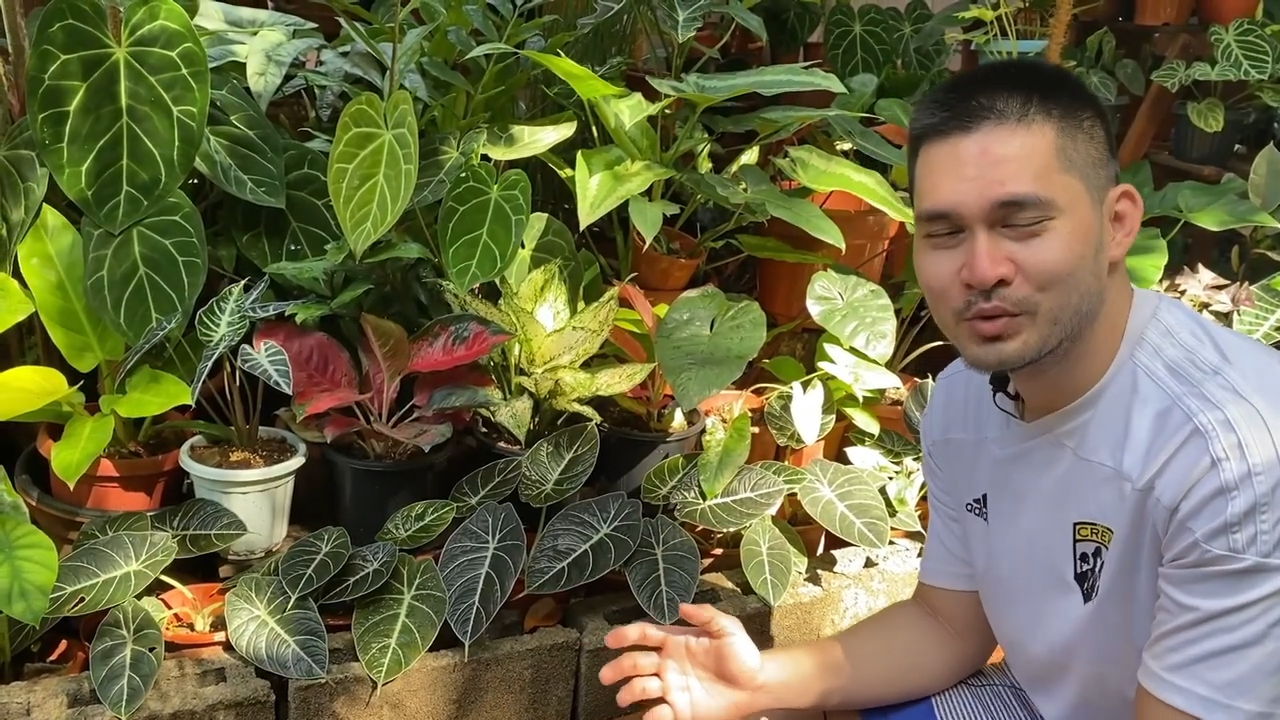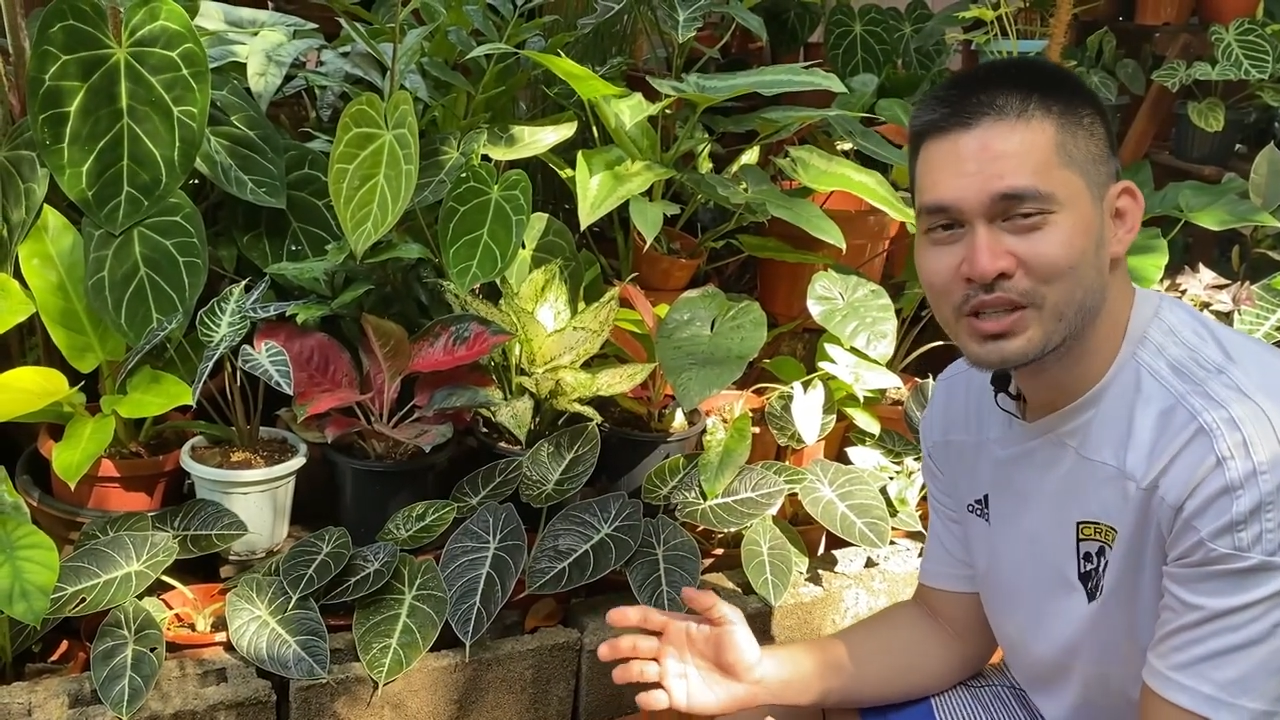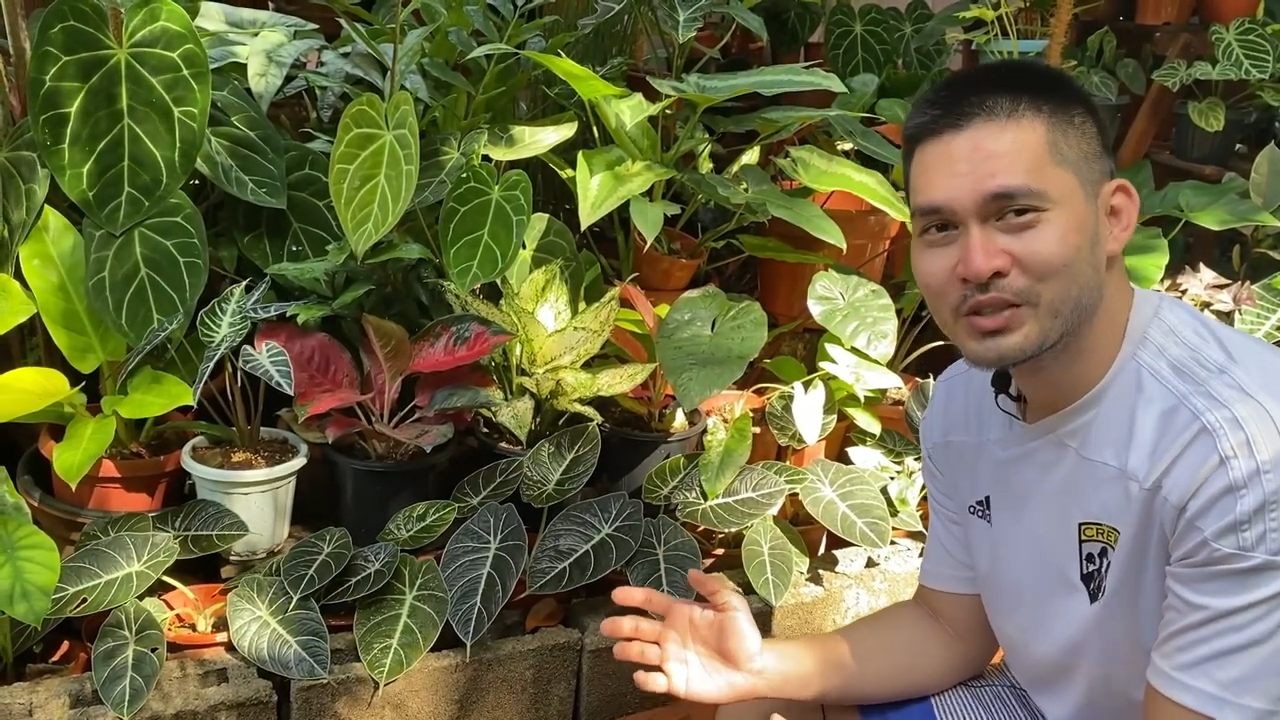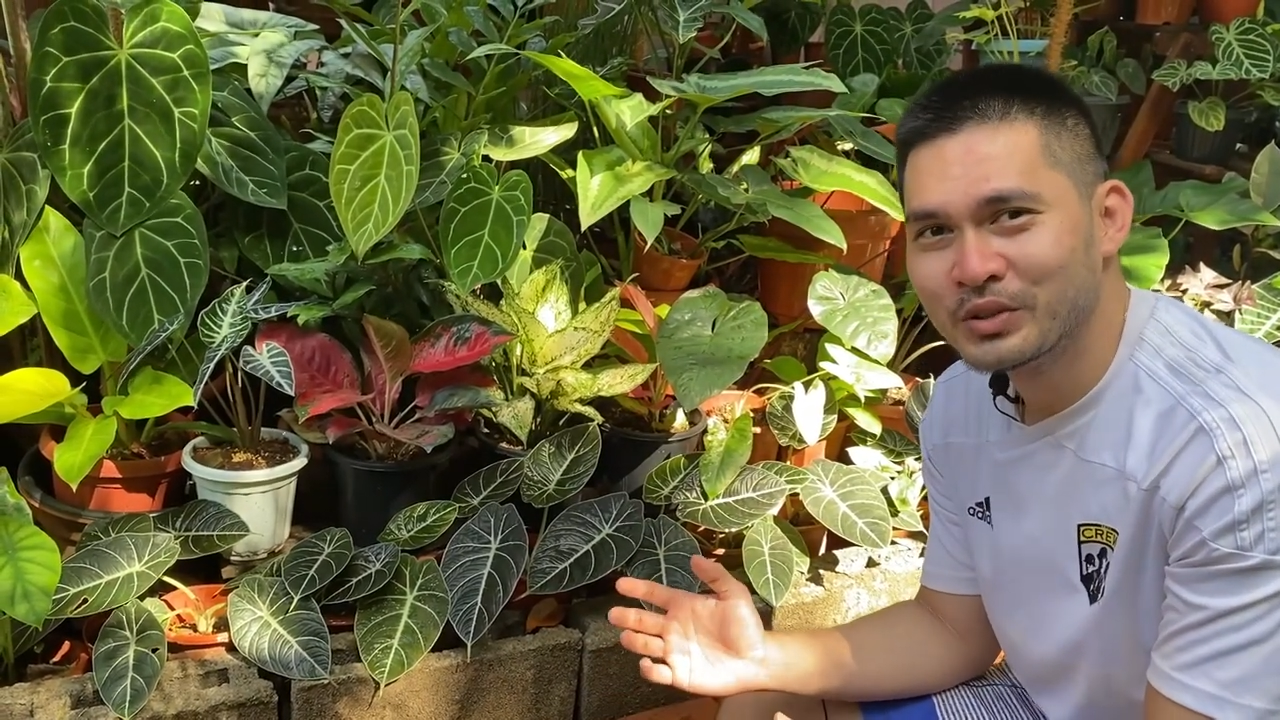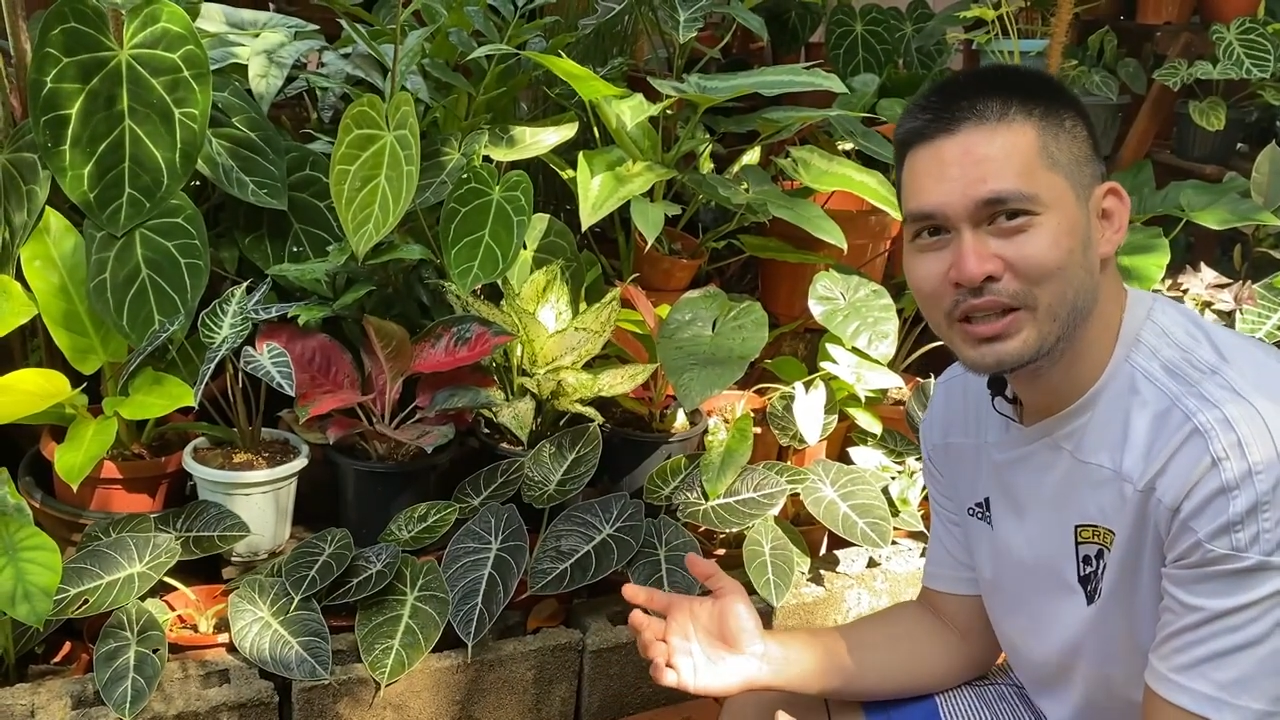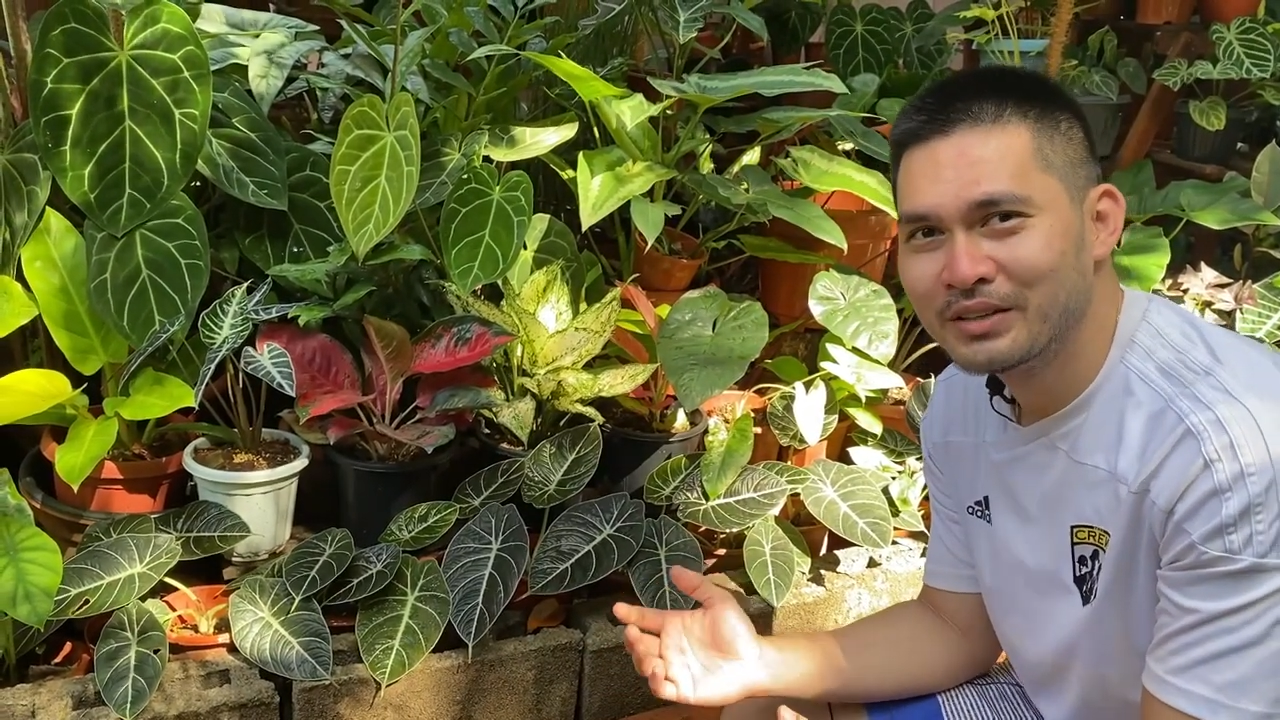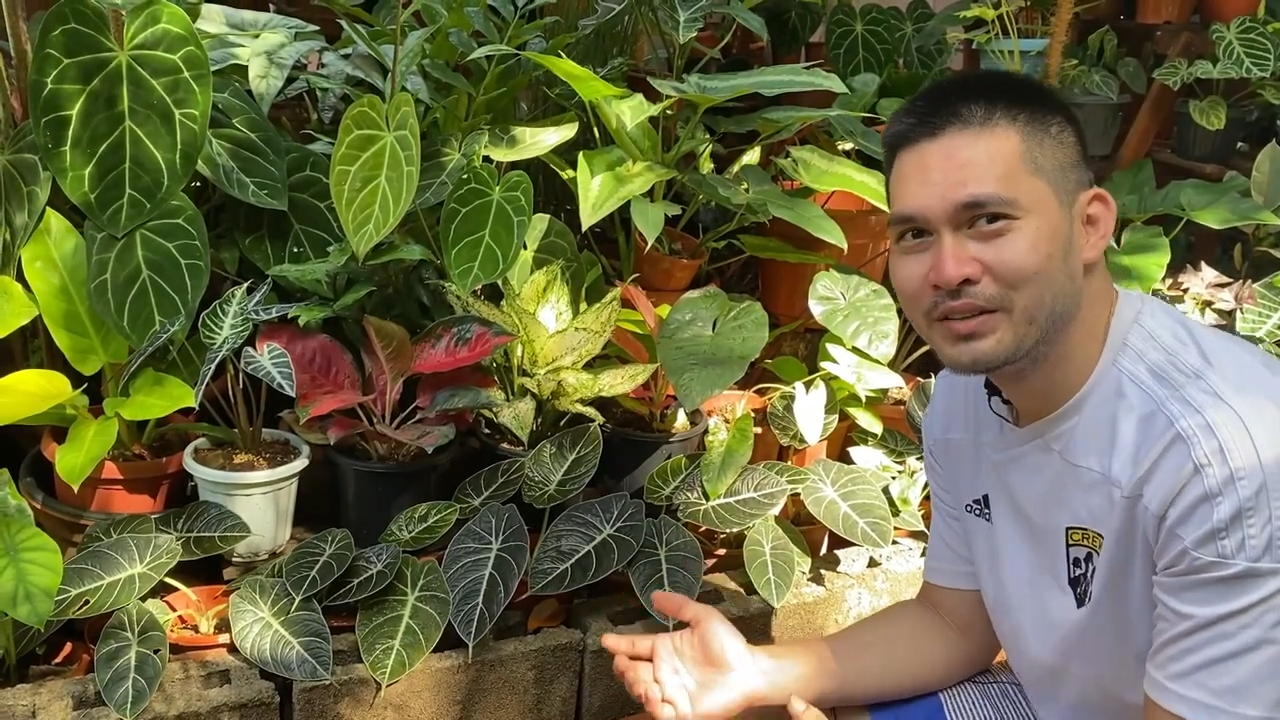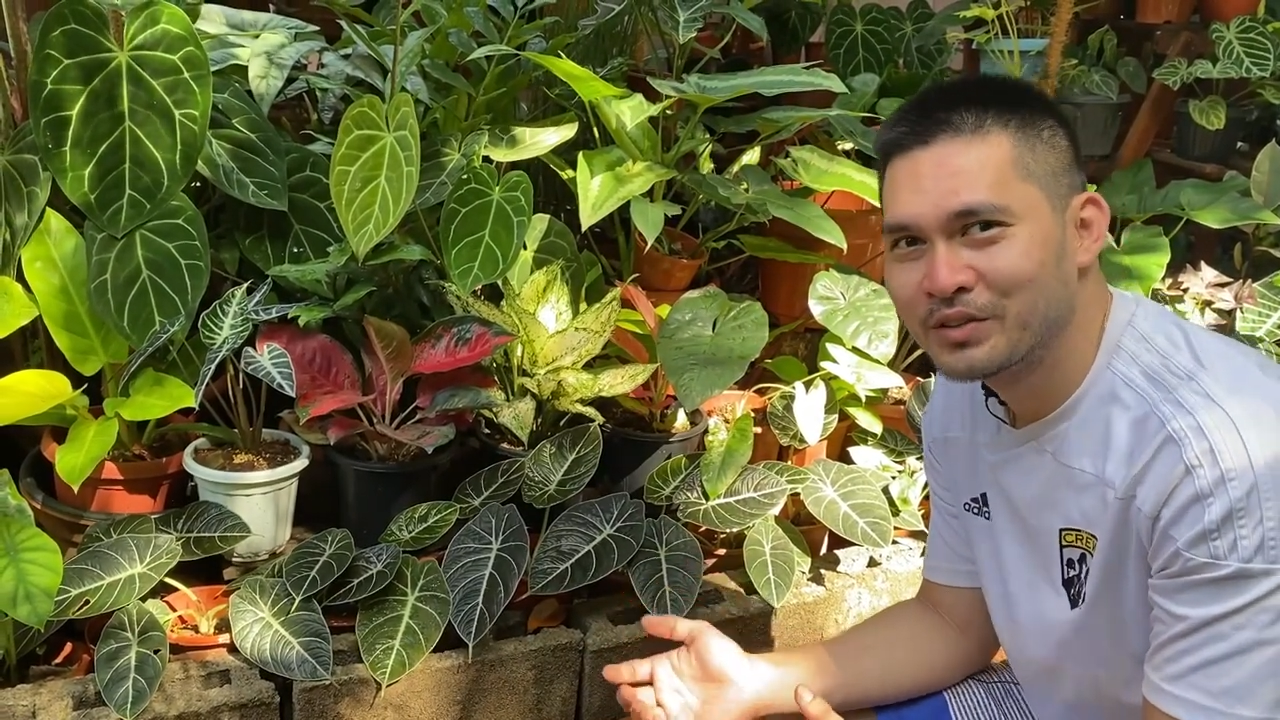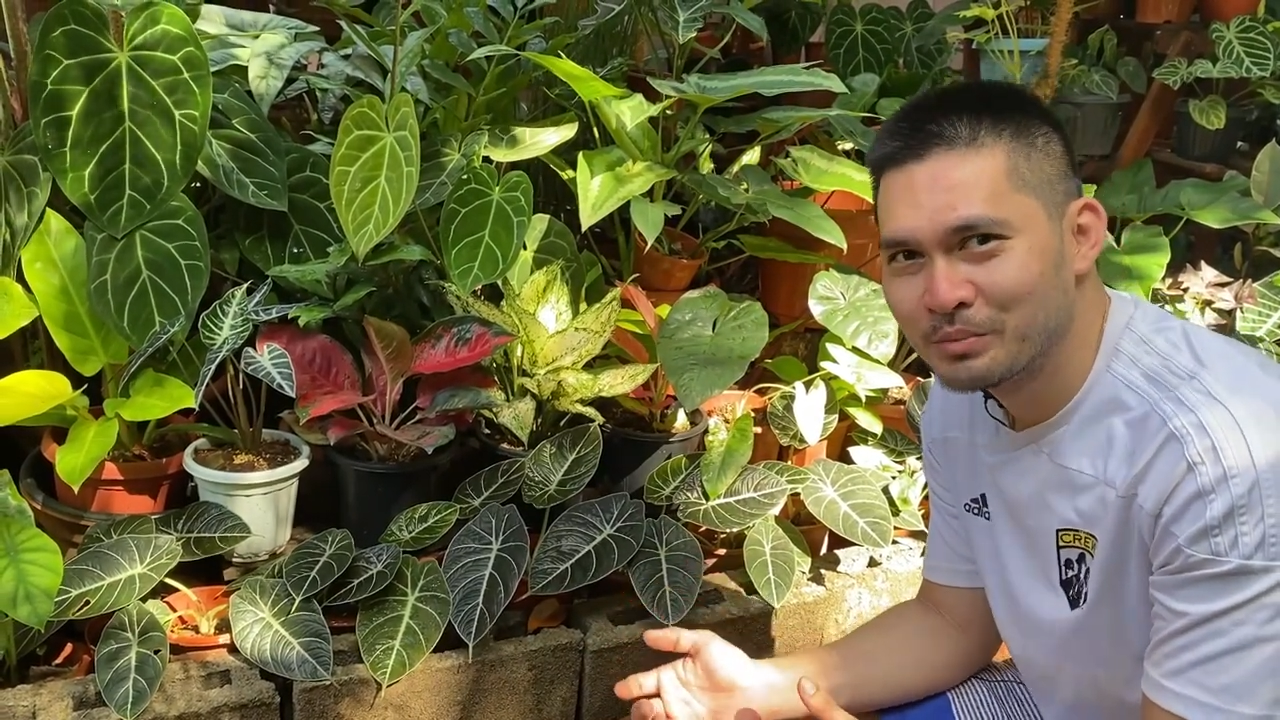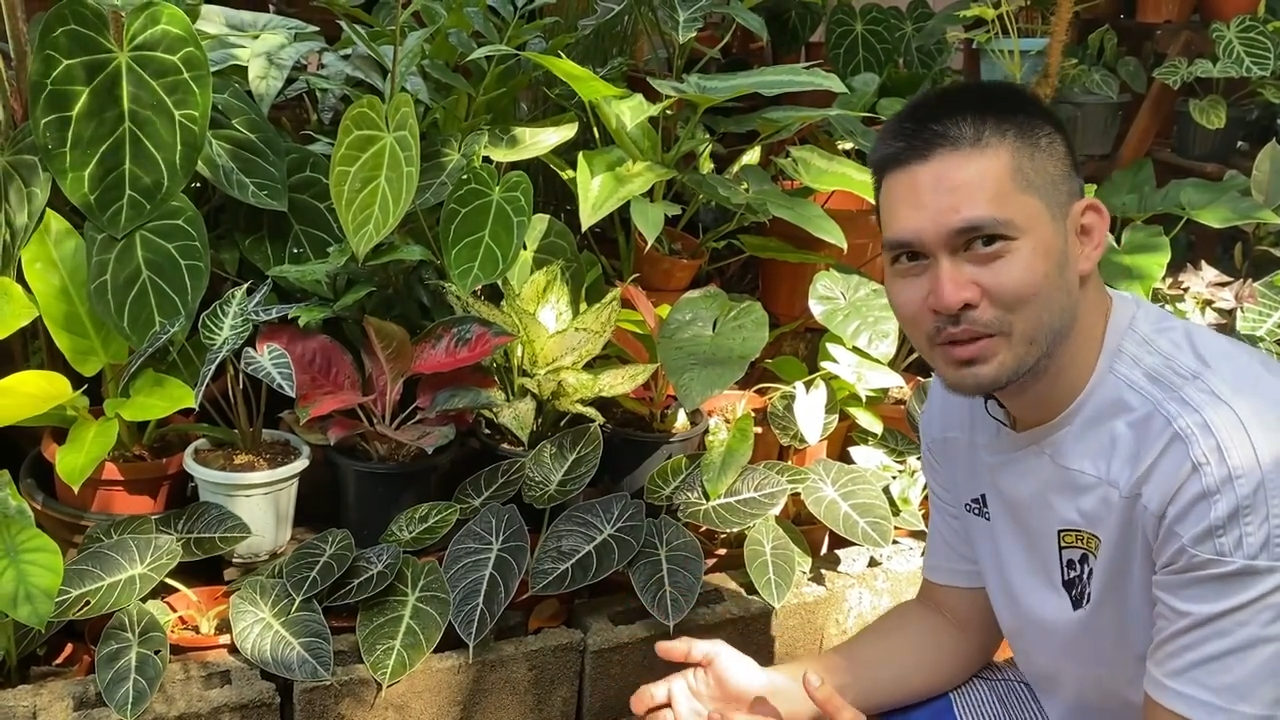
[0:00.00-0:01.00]
was actually
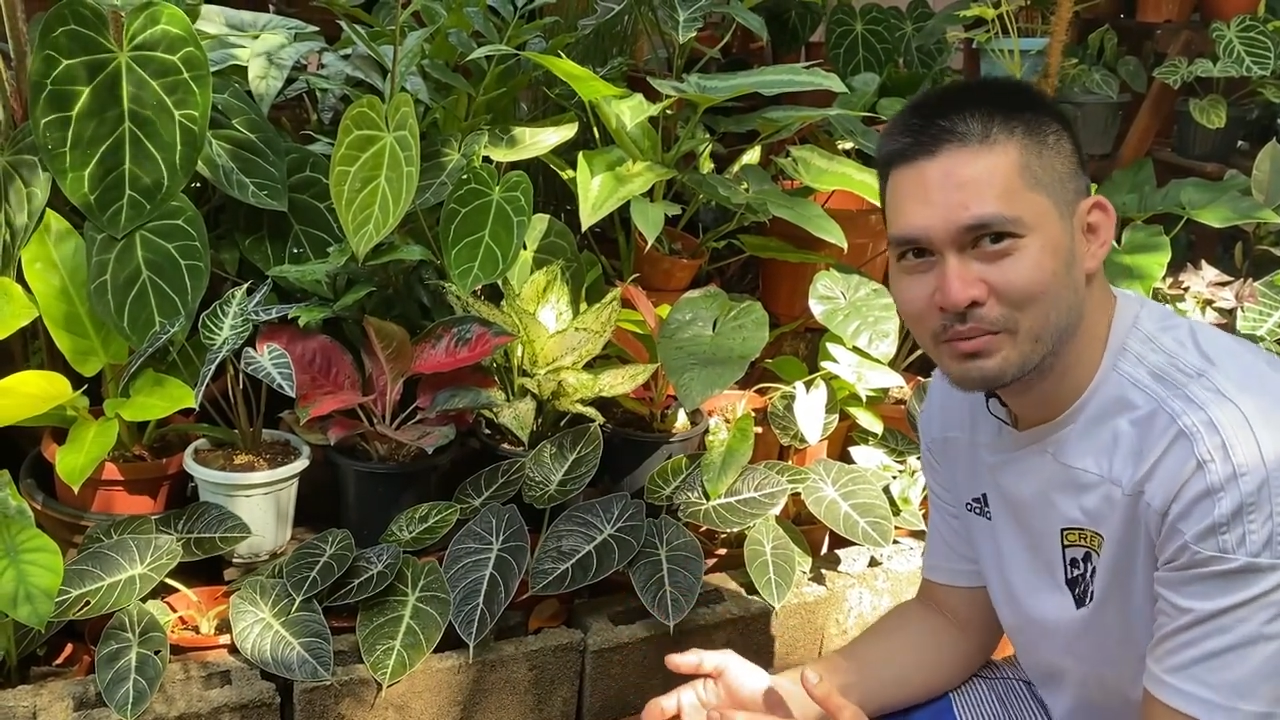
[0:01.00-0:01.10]
given to me